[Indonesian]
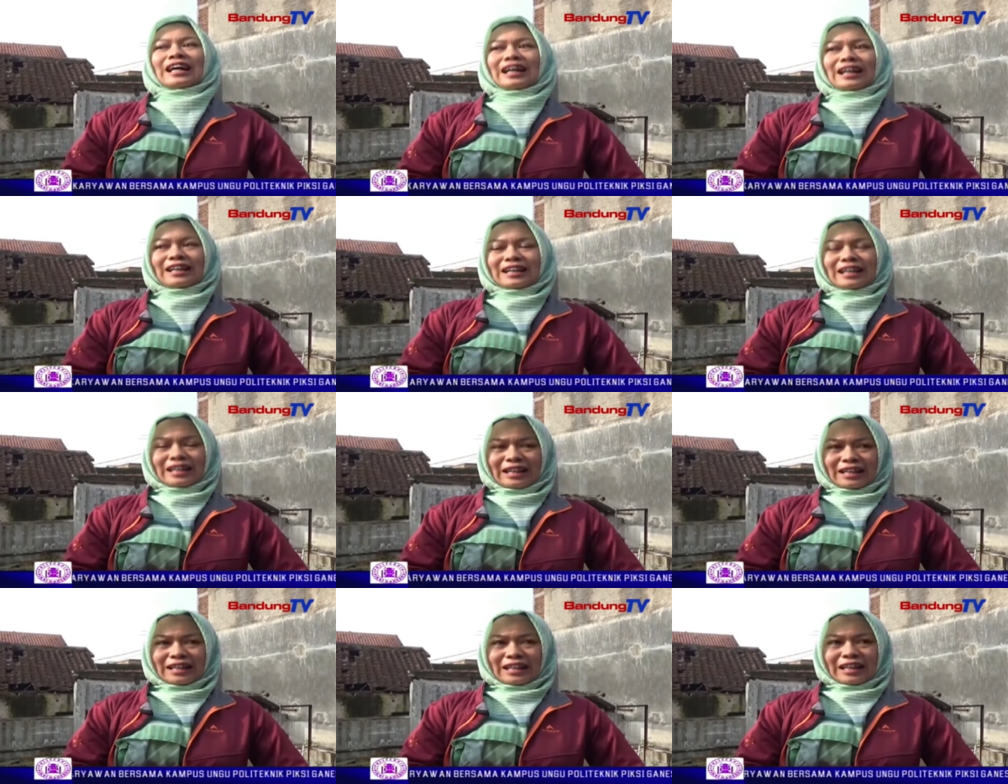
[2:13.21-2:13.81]
Jadi
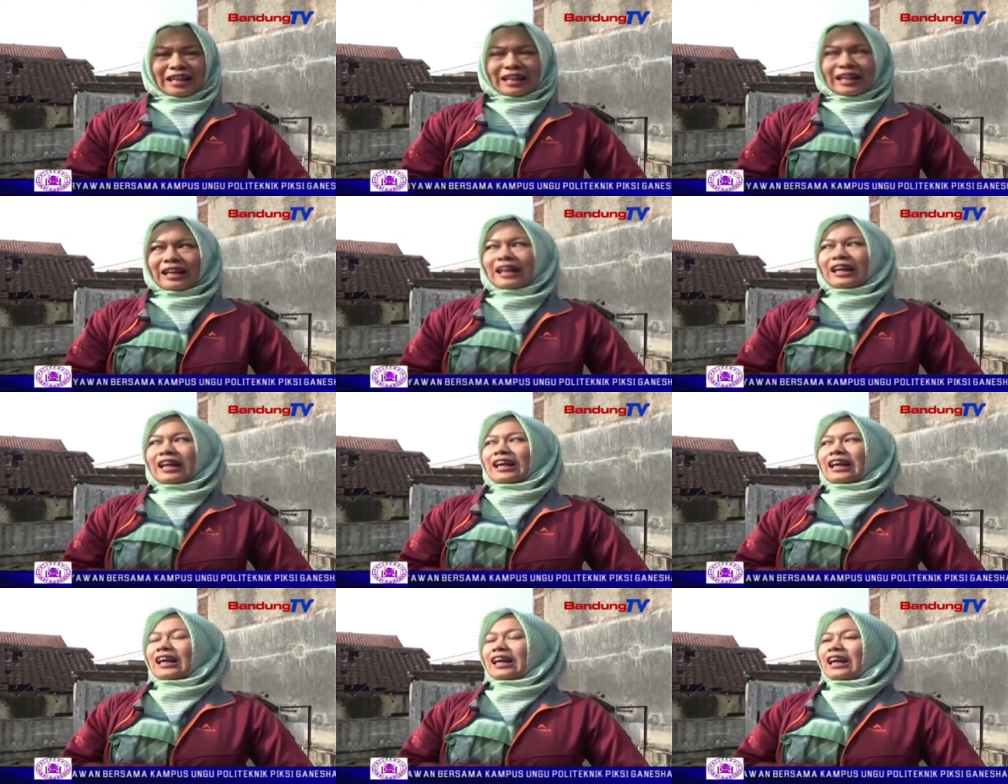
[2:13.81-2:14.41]
terpaksa
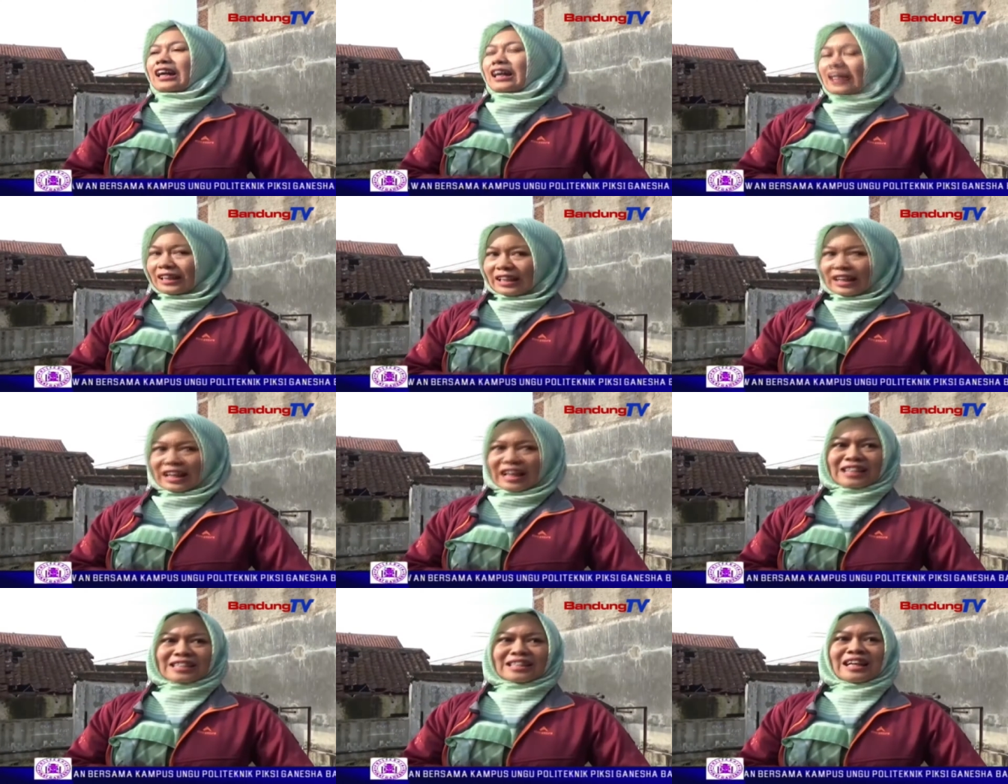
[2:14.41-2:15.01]
ya harus di sini ya Bu?
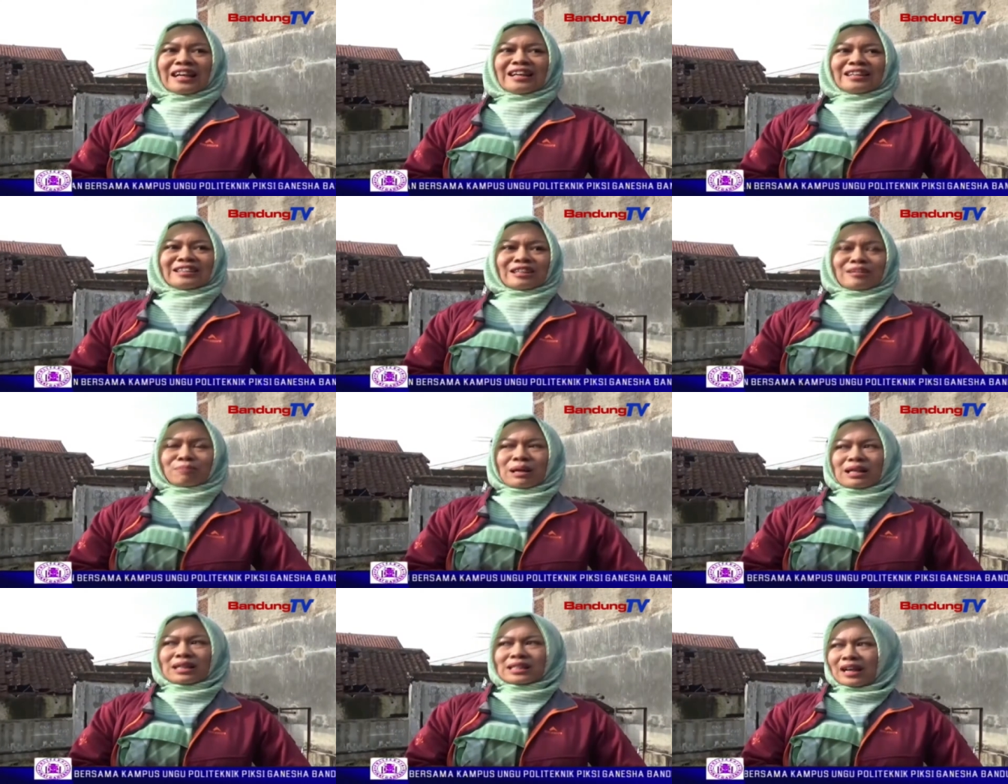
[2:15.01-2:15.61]
Iya
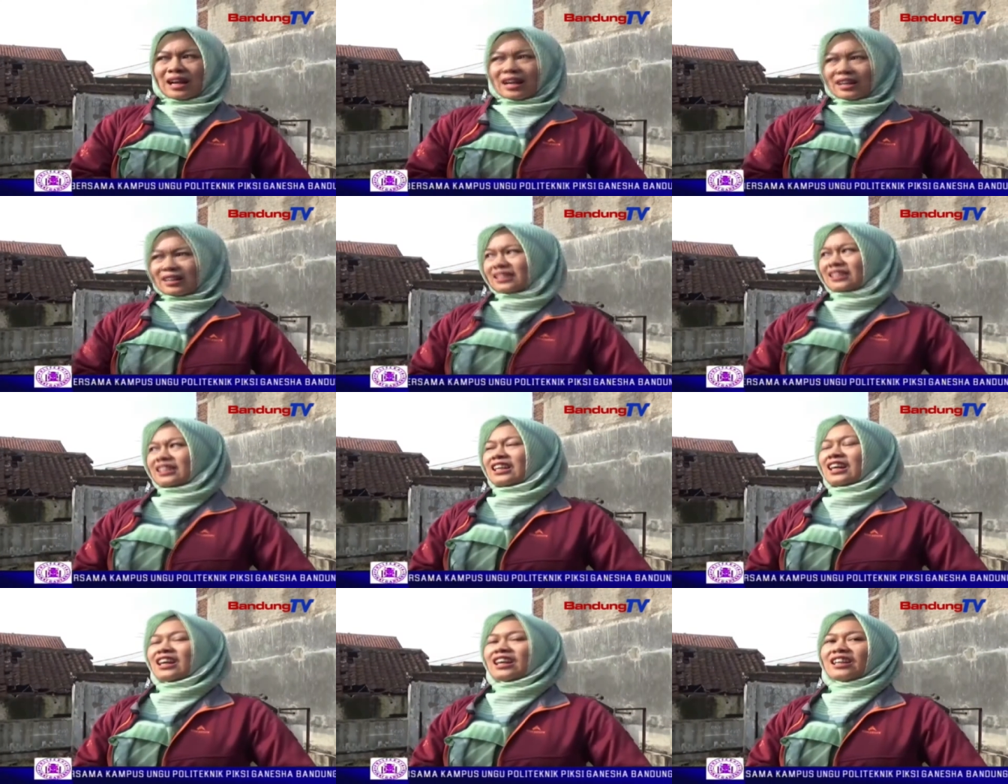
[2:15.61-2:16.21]
sangat terpaksa
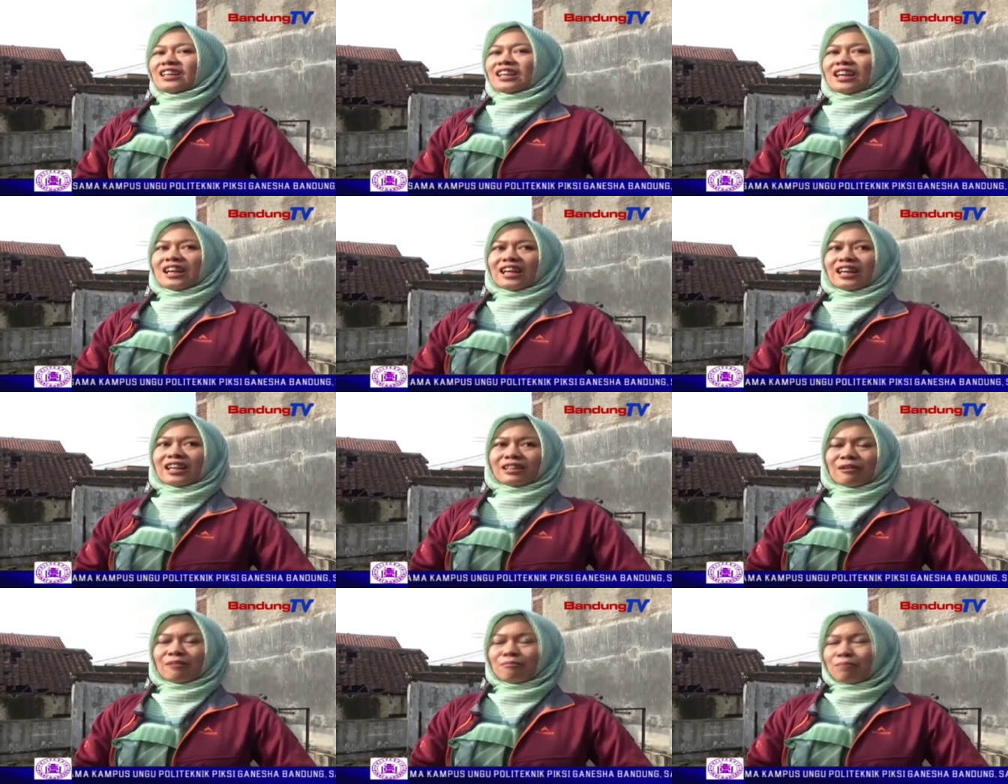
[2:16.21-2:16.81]
karena tidak
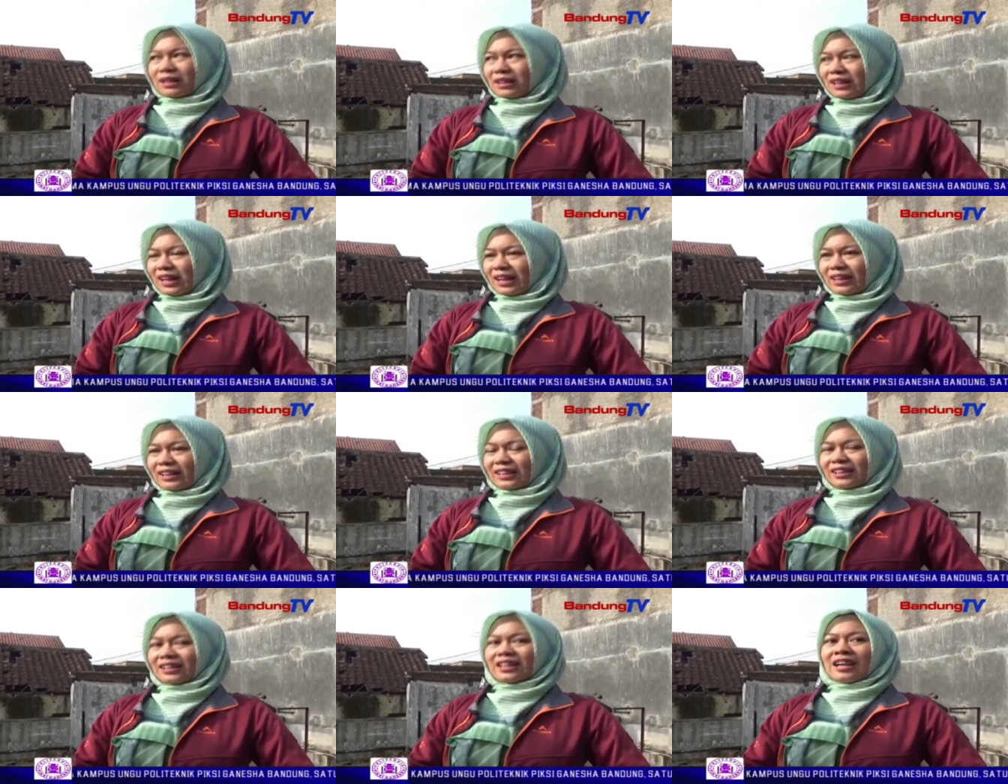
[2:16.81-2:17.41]
ada tempat
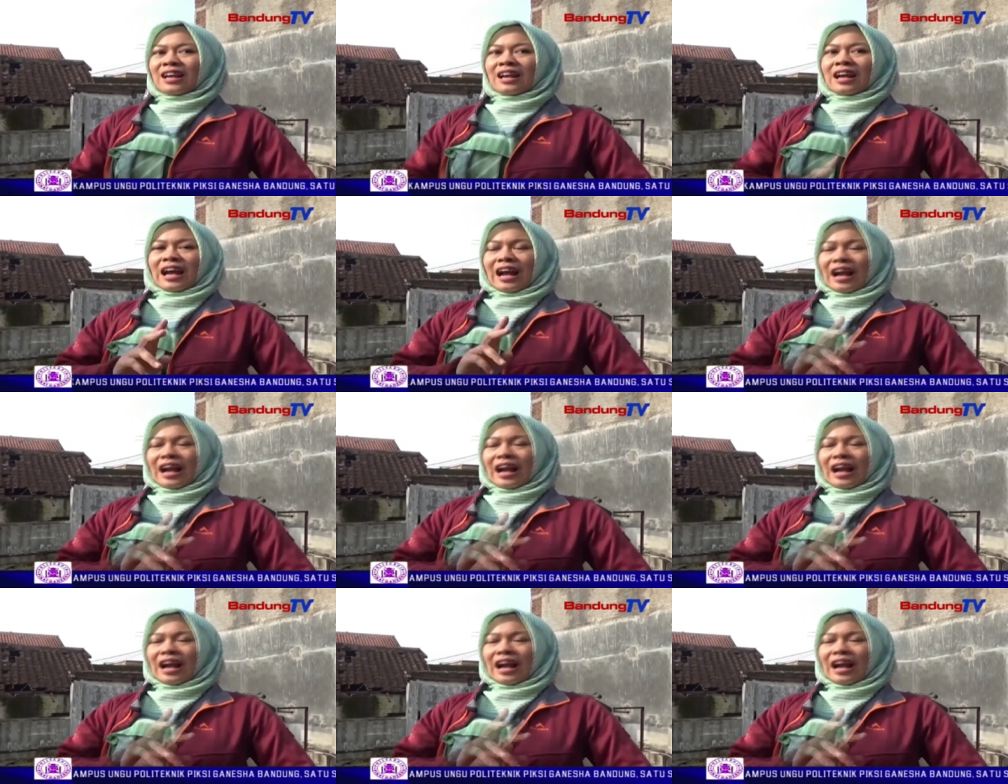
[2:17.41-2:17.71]
lain.